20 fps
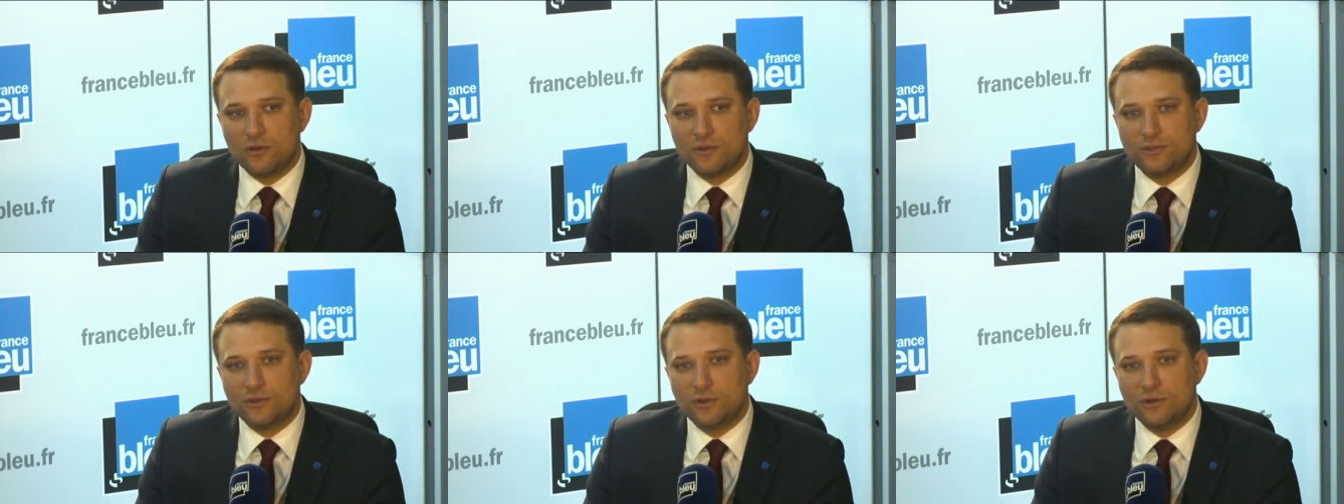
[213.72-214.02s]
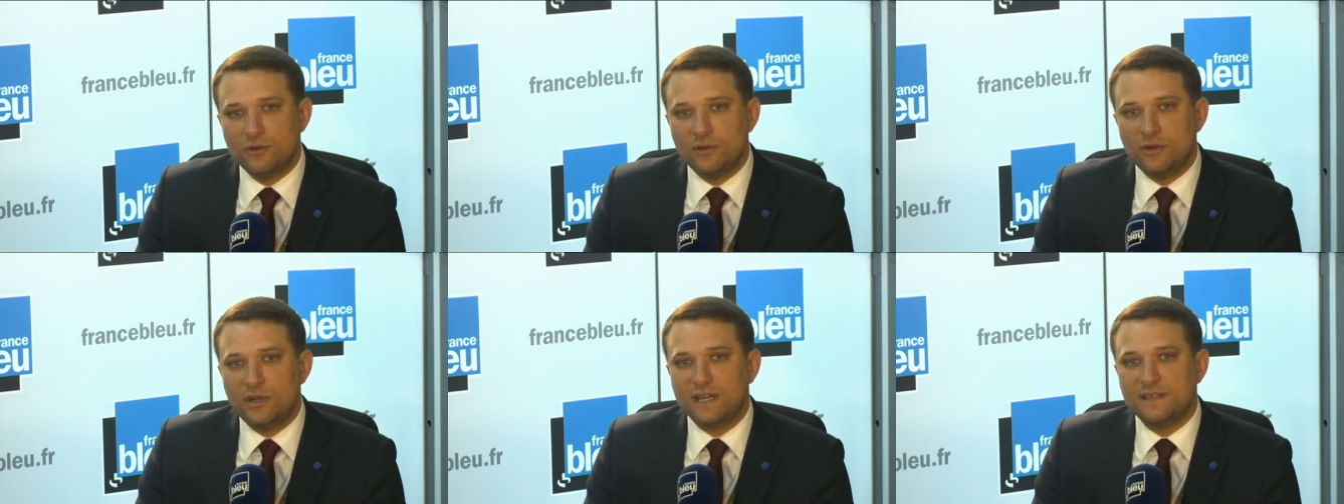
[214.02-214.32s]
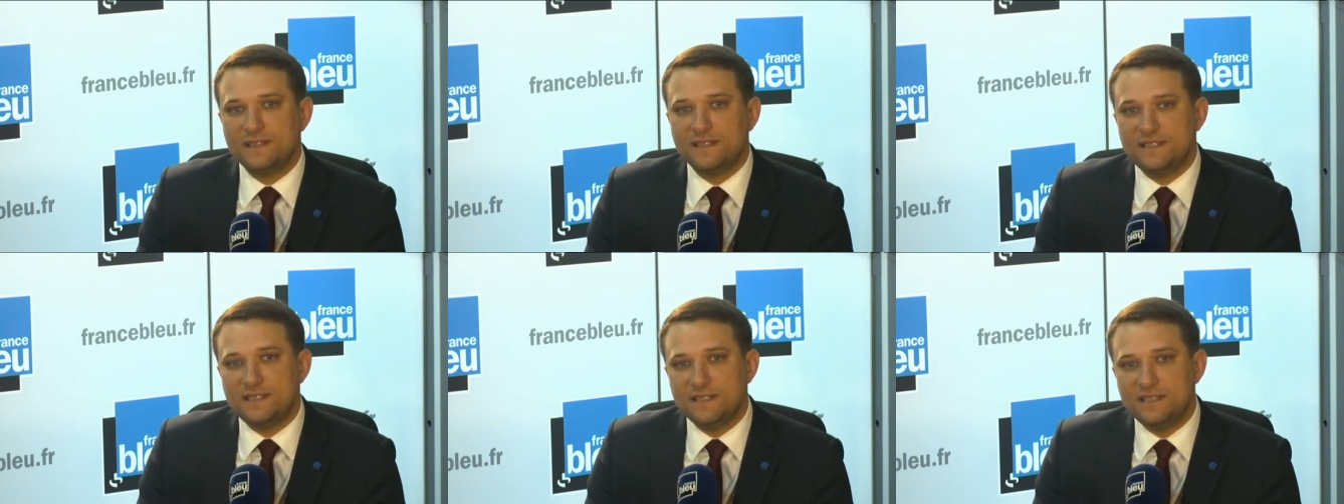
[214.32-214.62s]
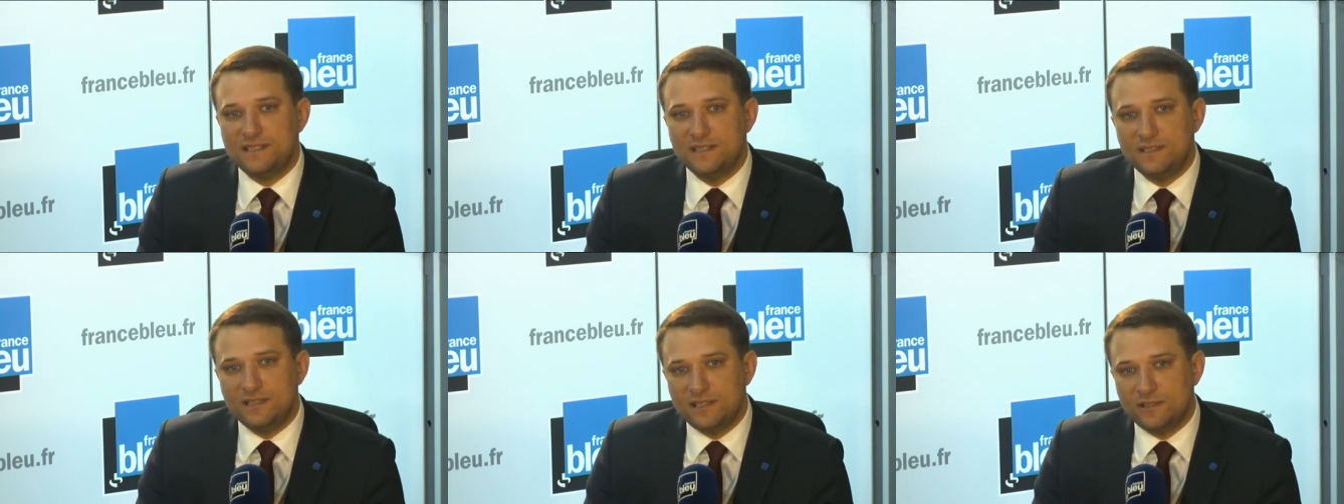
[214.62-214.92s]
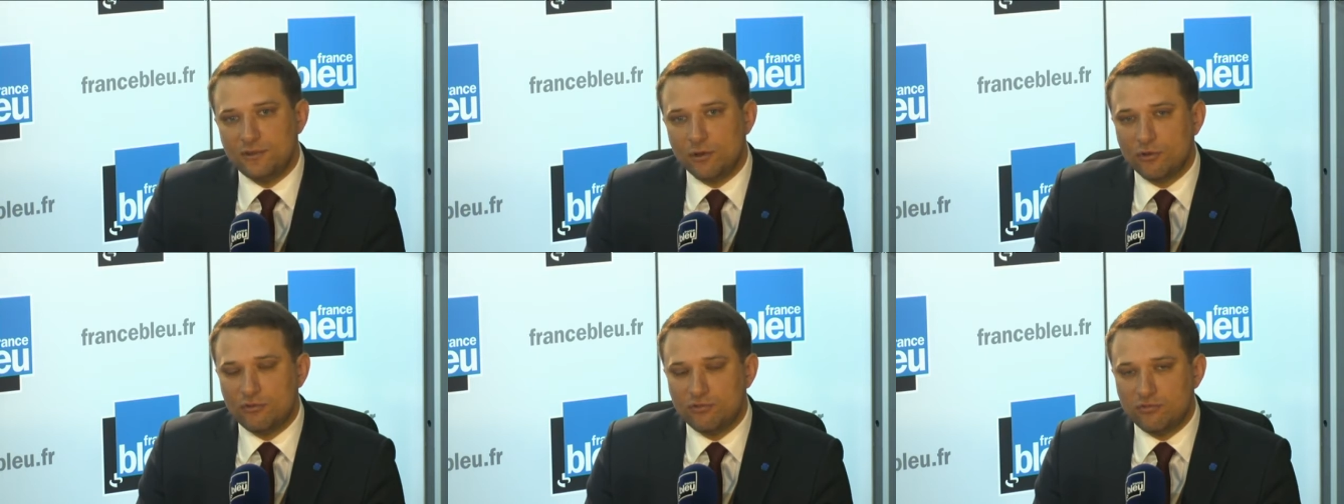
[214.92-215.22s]
entre la
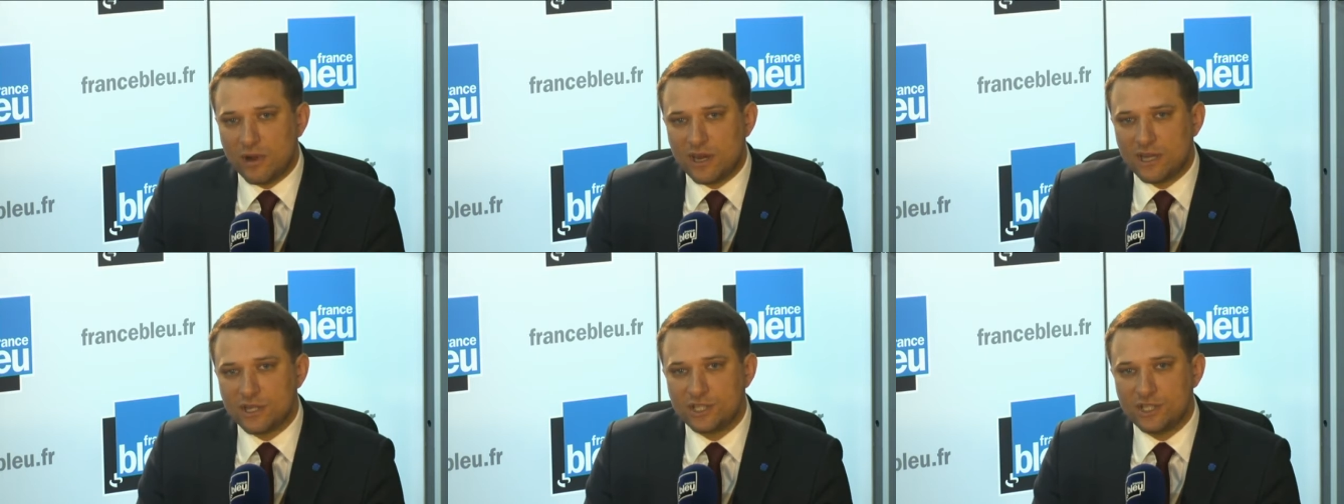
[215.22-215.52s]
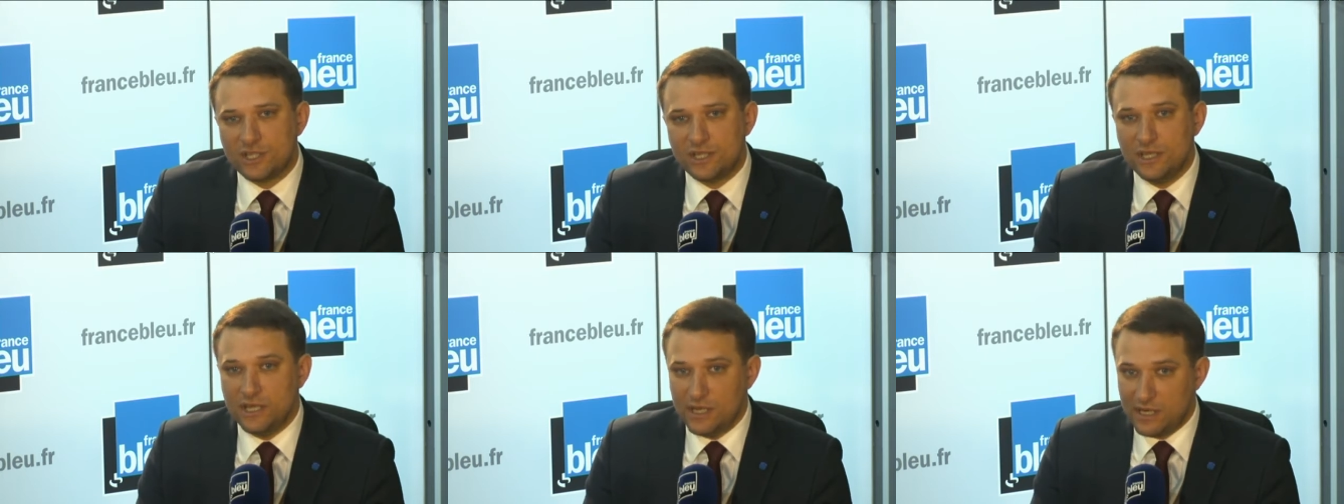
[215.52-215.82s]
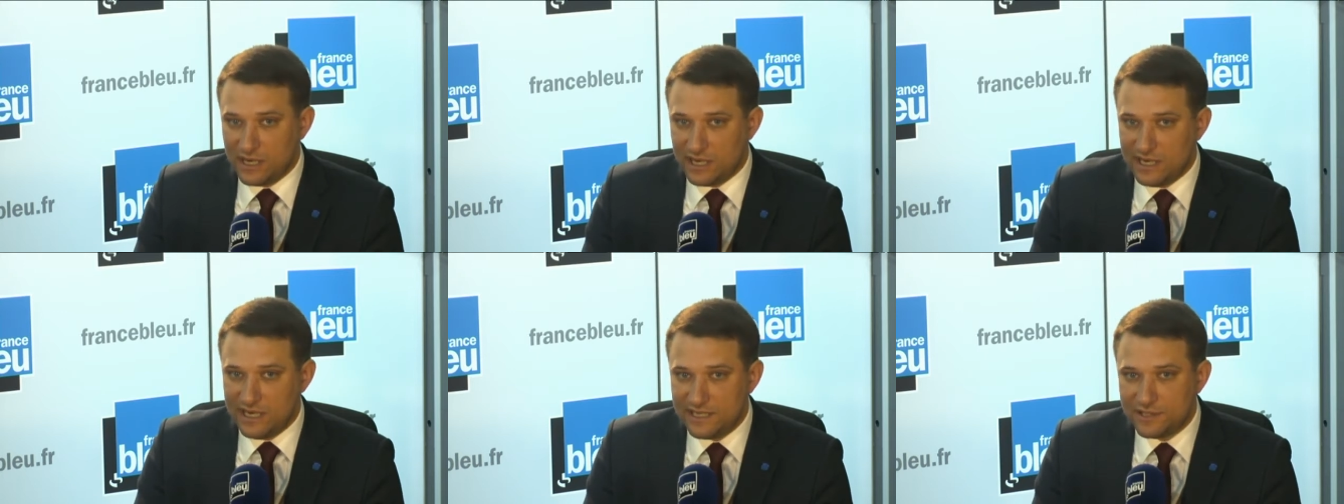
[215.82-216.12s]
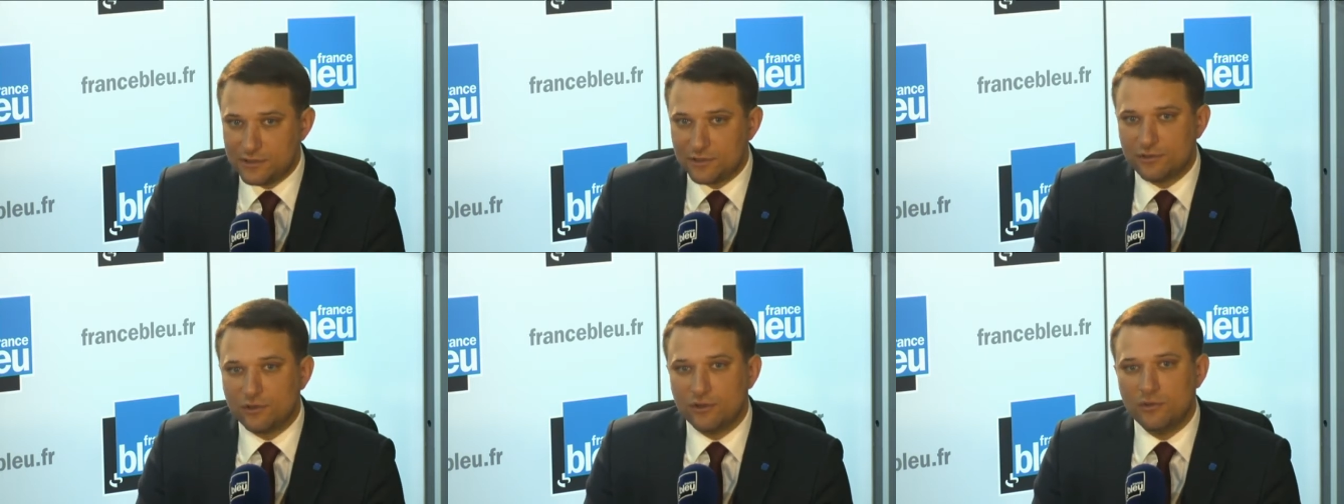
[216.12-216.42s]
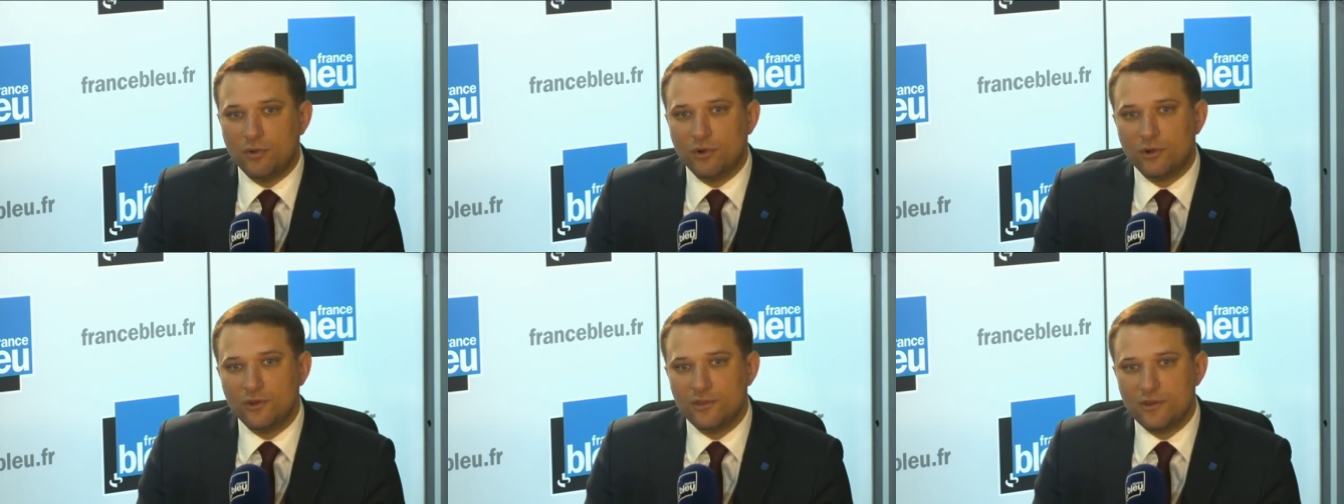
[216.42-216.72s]
nécessité d'encourager les
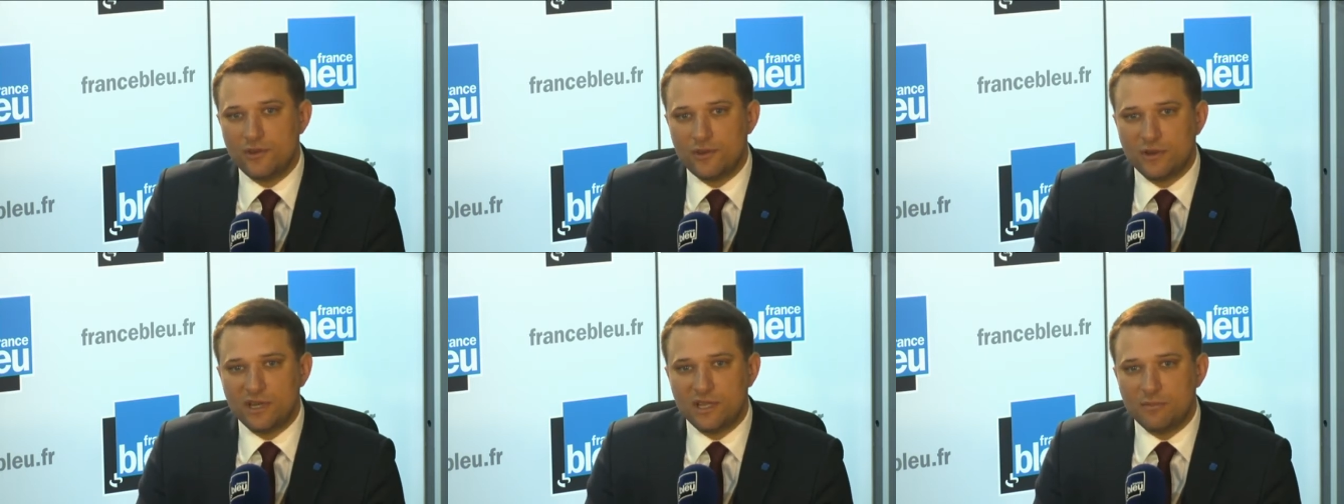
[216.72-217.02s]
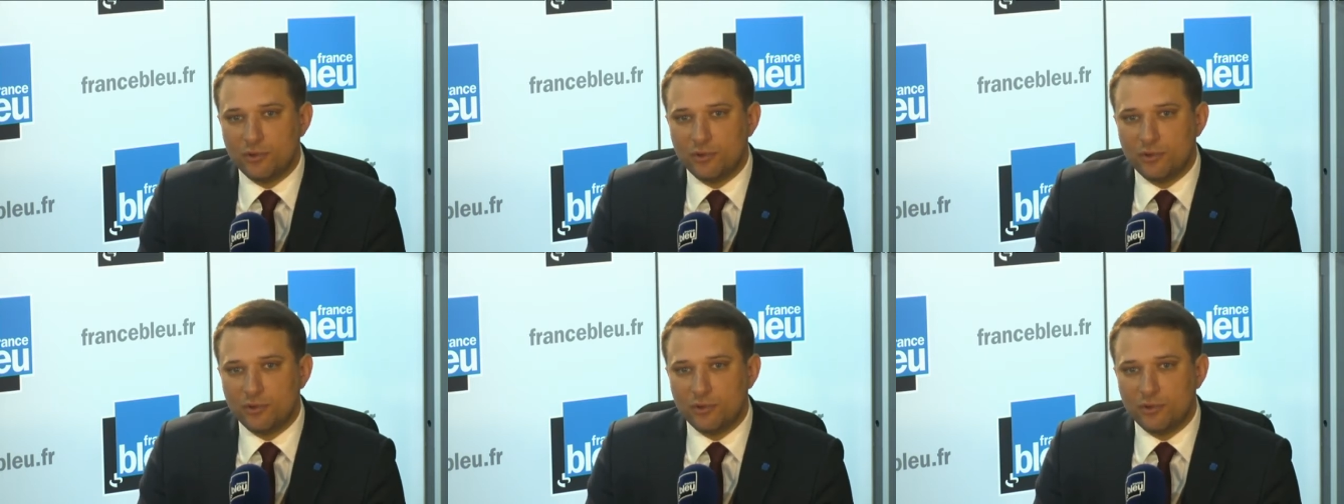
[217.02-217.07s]
entrepreneurs,